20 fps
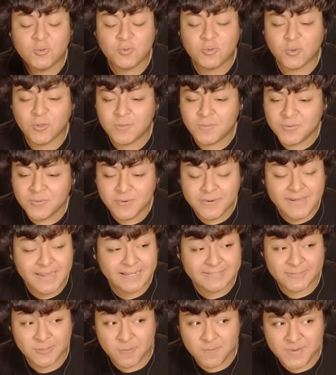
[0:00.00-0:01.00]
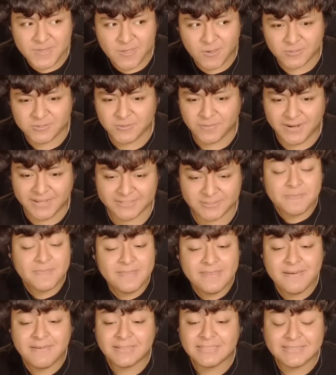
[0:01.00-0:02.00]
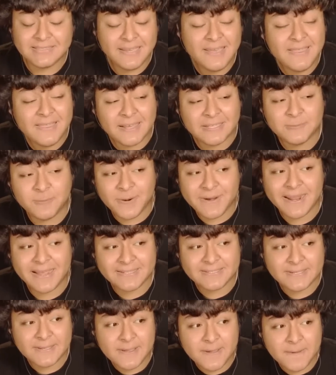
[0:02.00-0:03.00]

todo el mundo quiere hacer un video sobre eso. Y a veces hay ideas buenas,